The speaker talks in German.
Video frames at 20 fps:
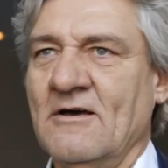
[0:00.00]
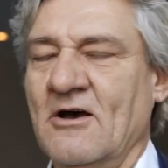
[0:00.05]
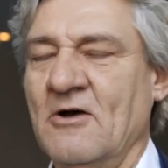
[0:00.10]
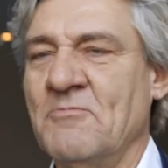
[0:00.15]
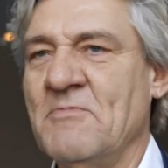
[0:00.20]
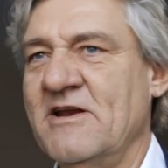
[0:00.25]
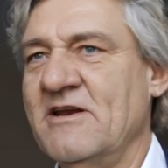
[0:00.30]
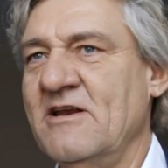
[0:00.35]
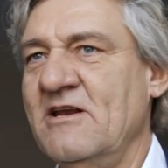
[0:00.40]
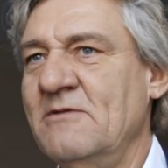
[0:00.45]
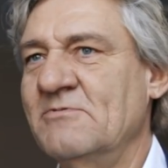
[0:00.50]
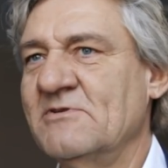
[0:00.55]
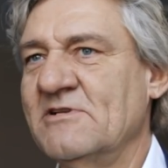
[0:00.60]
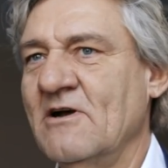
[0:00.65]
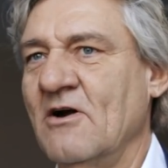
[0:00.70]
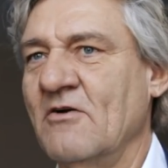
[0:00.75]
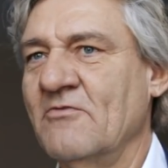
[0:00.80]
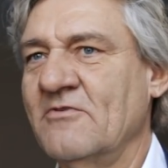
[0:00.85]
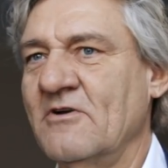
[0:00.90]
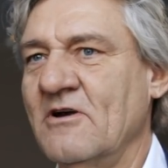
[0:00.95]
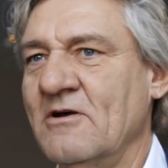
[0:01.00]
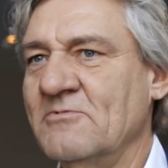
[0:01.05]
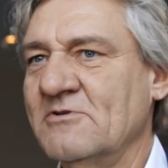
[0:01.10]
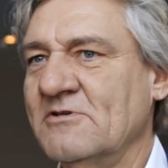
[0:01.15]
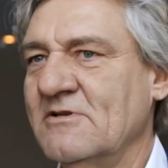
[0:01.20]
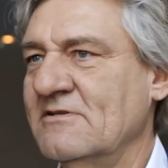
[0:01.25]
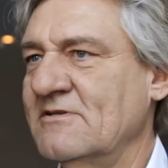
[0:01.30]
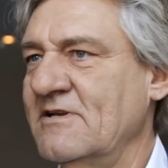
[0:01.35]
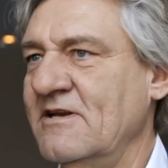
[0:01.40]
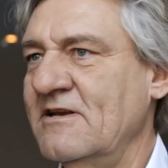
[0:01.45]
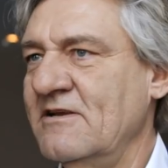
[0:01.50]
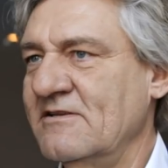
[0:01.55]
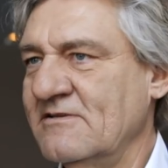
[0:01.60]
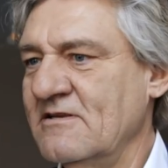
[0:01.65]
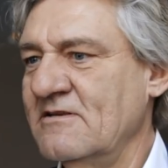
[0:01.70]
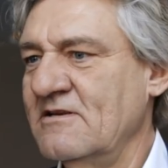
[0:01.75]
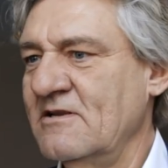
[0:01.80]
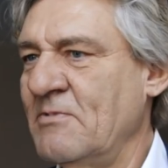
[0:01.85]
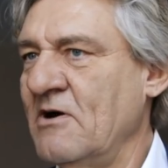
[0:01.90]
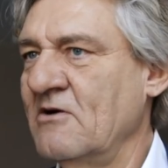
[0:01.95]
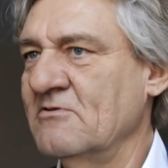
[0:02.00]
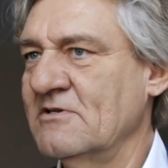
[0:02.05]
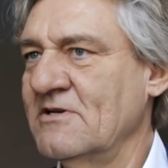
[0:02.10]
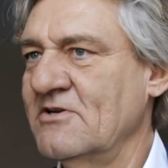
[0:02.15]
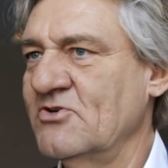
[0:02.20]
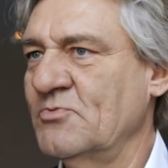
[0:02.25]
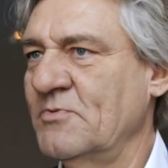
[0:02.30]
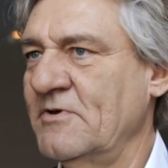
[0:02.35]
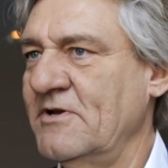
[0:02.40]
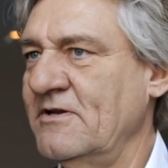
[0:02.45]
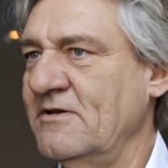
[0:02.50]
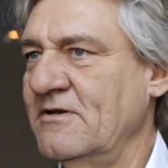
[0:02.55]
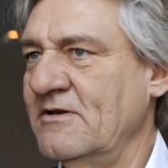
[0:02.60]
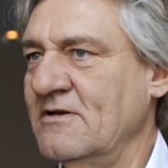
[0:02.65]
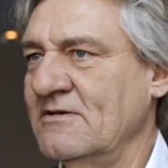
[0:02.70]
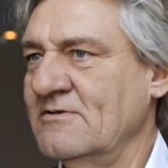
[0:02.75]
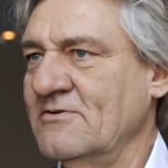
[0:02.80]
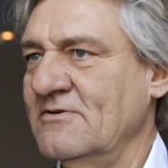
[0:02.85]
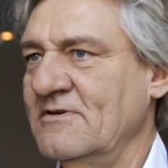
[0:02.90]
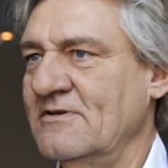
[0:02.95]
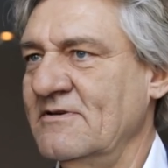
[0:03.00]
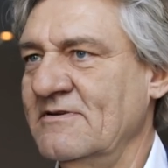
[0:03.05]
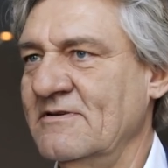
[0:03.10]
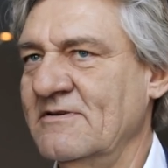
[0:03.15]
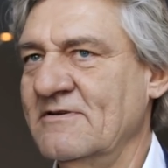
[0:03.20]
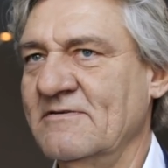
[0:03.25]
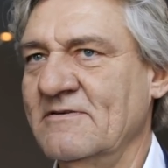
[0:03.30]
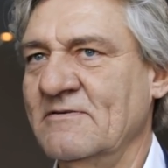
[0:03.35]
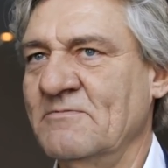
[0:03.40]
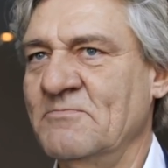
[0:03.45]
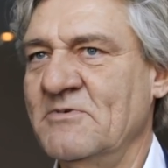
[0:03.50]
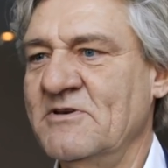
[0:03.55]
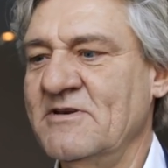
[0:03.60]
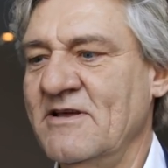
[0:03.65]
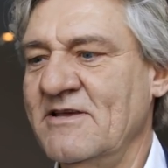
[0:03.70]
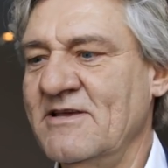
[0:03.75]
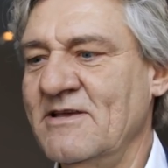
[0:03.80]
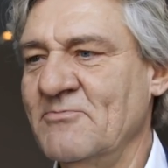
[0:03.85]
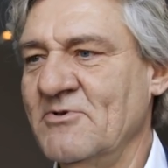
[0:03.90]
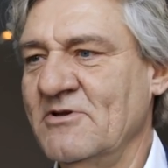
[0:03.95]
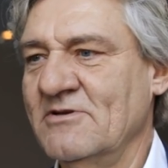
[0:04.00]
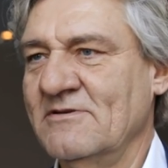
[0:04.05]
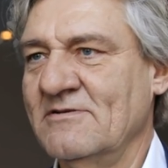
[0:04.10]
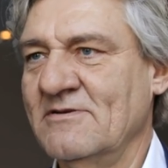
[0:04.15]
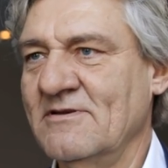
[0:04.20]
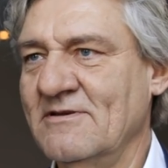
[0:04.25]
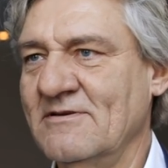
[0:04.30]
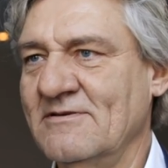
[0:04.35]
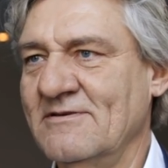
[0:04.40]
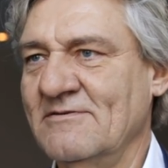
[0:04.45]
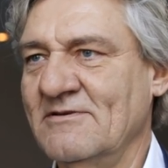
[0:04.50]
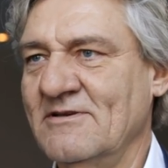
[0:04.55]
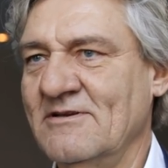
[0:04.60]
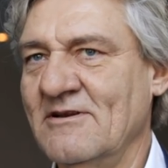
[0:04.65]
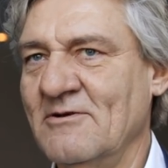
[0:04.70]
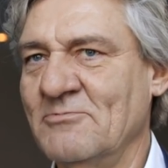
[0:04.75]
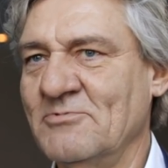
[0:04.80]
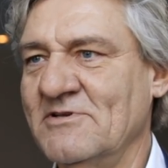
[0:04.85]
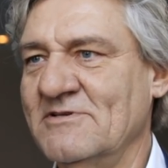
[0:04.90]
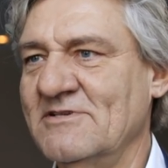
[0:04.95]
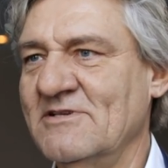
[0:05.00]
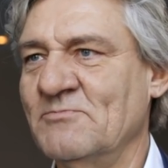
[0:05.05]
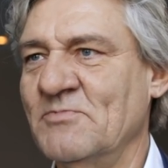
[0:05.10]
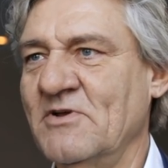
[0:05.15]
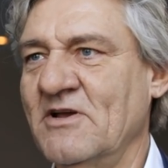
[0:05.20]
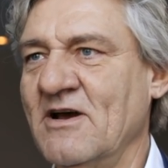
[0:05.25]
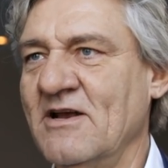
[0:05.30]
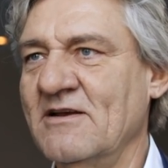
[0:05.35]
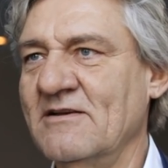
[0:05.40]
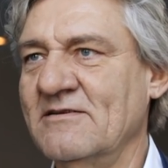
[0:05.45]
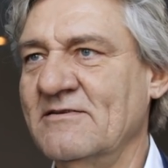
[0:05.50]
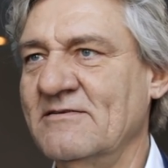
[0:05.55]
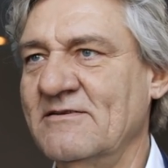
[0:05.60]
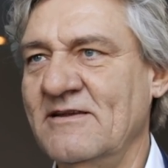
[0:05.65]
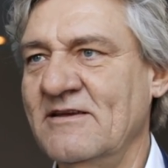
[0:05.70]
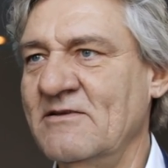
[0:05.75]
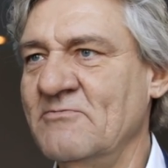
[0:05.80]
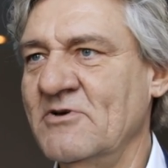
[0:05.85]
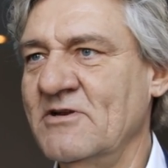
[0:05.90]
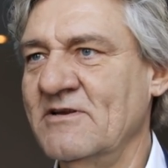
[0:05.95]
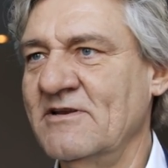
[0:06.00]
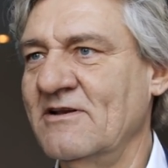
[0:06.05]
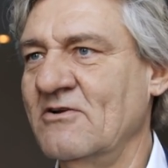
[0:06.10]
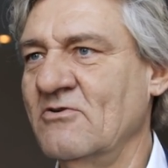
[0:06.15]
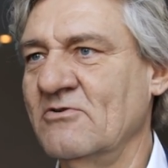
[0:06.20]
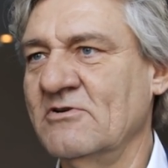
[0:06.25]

Aber ah, meine liebste Aufgabe ist tatsächlich sind die Pausengespräche. Also ich, ich bin ja jemand, ich, ich glaube, das ist bekannt, der immer den